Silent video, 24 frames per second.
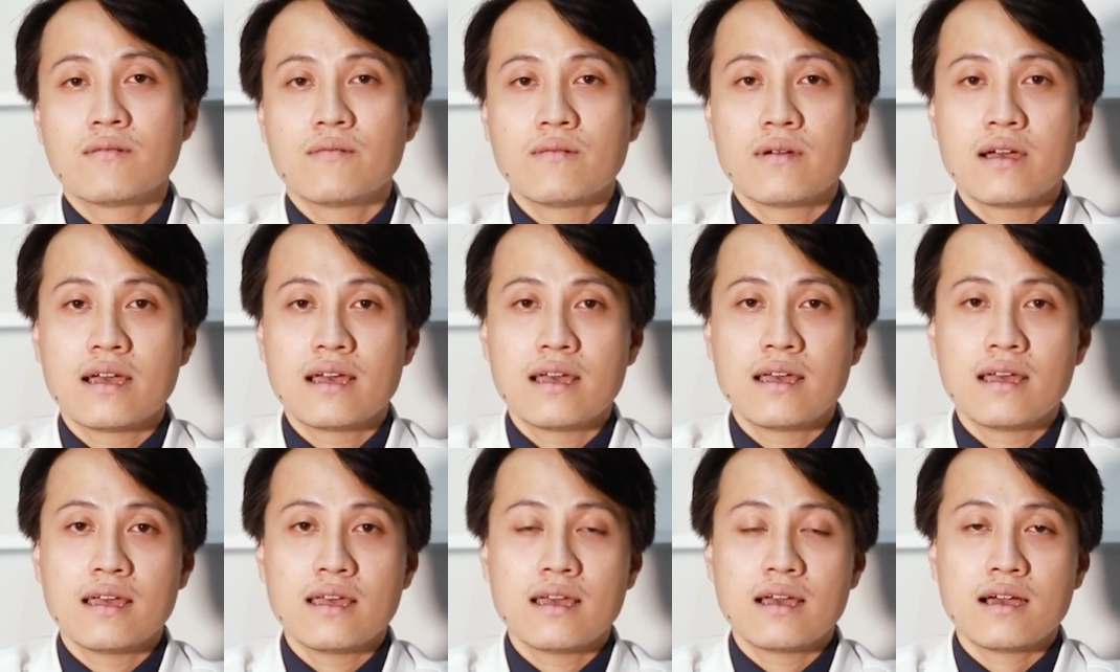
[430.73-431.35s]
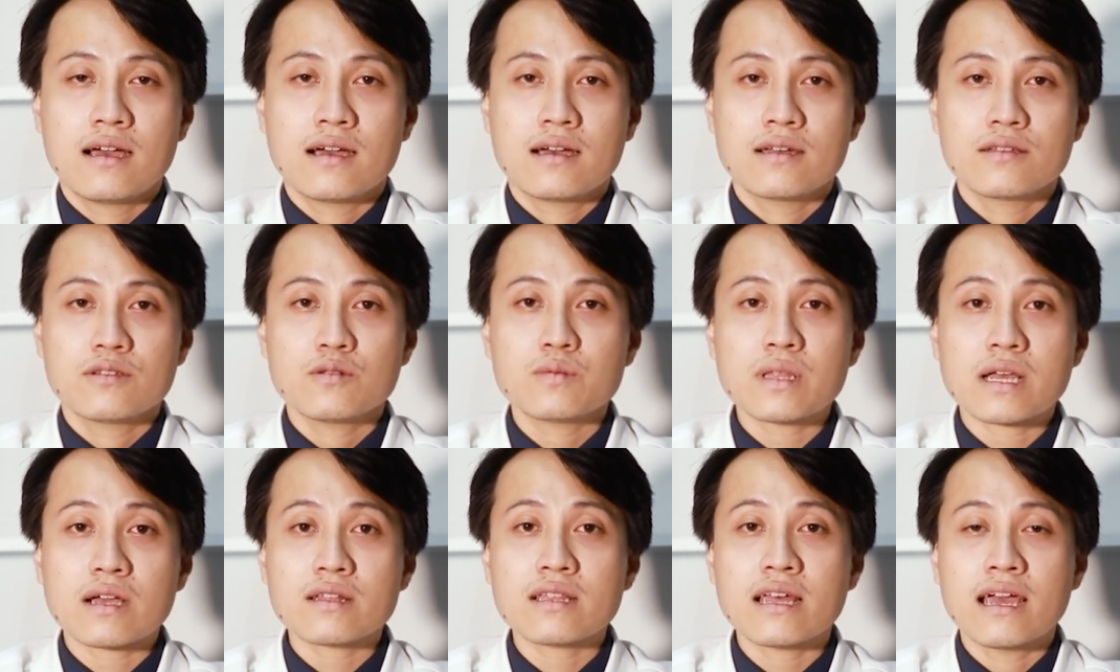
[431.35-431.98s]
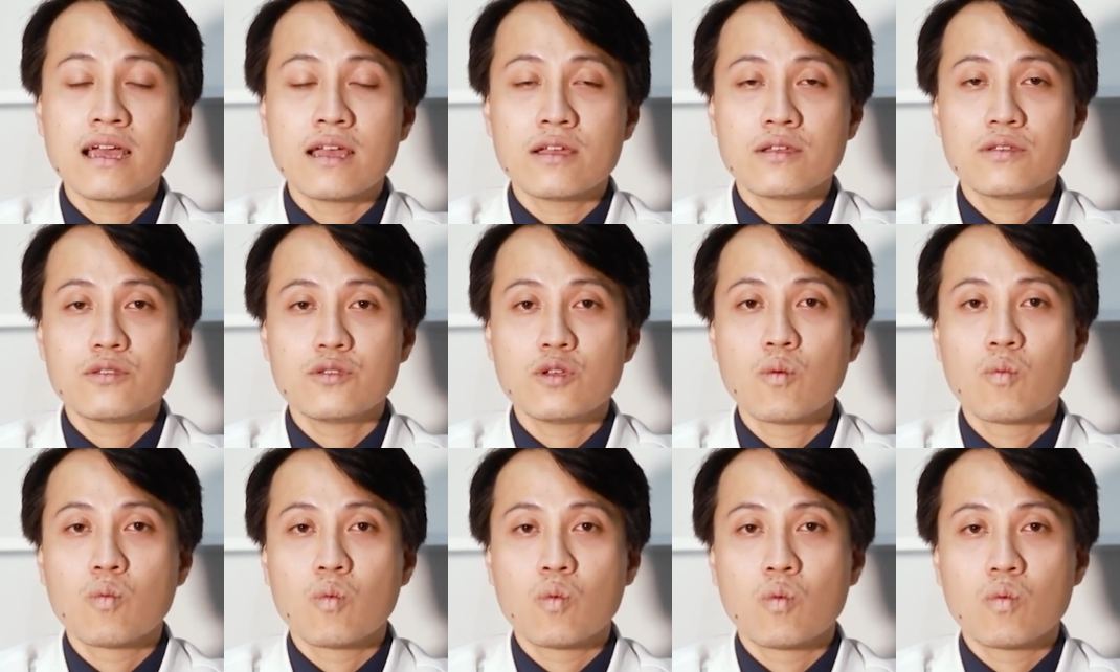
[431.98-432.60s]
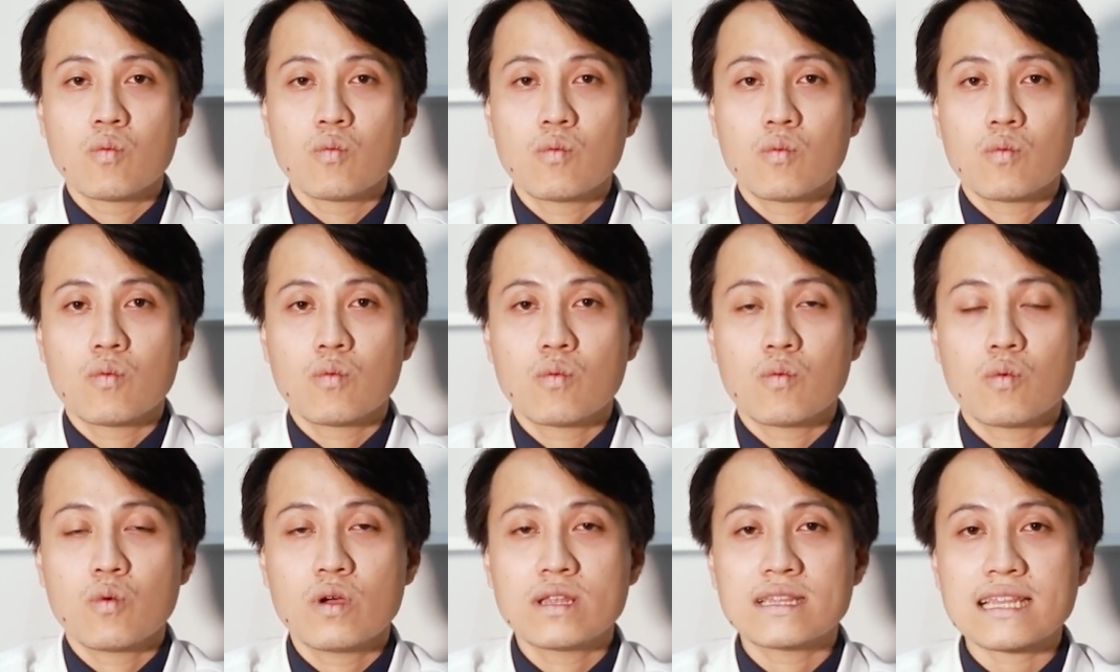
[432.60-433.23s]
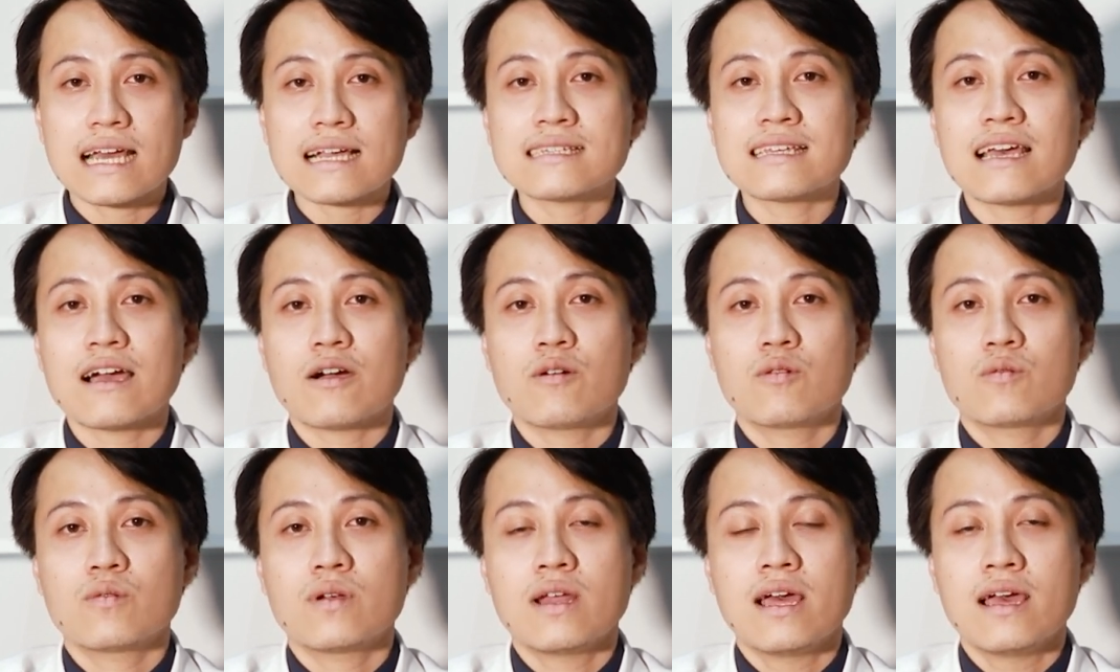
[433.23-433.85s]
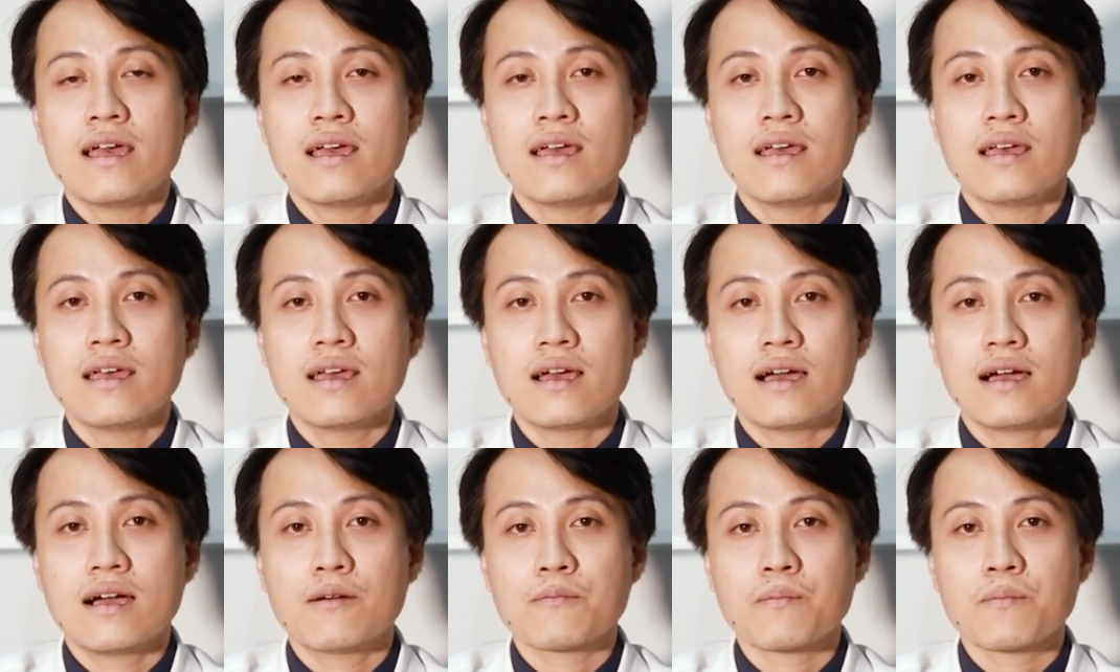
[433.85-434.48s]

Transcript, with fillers: Và chúng ta có thể dùng nguyên tắc sau để